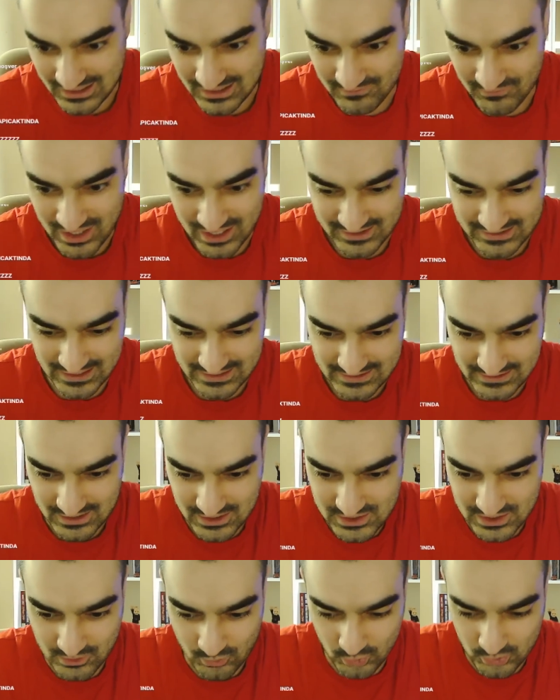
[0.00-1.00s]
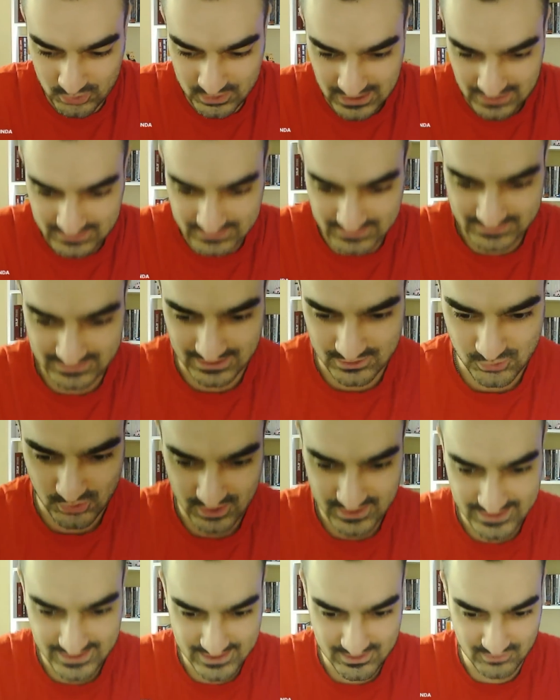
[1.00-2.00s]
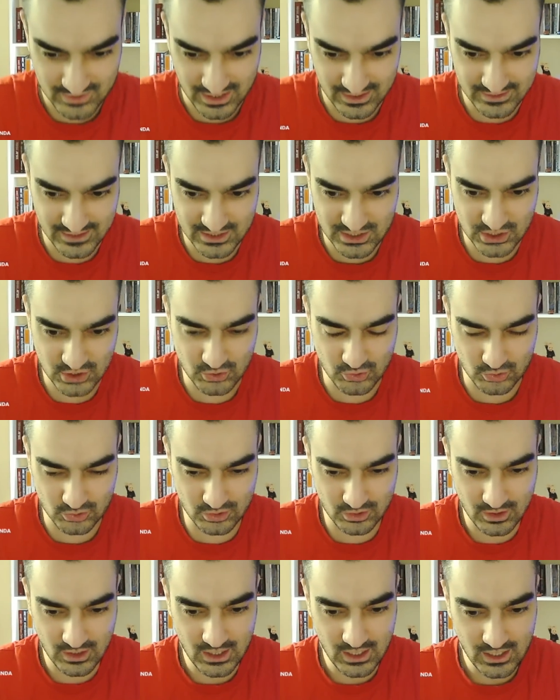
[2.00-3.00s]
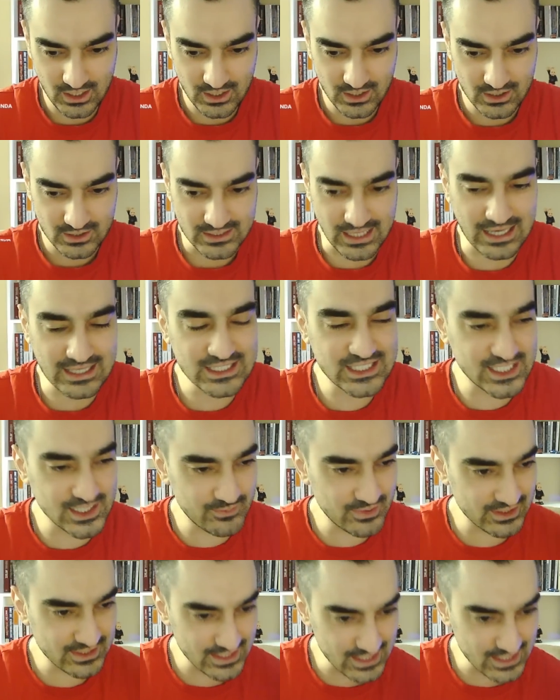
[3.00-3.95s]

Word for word: vardı arkadaşlar. Onu taktıktan sonra sesim daha net çıkıyordu. Ya 2000'de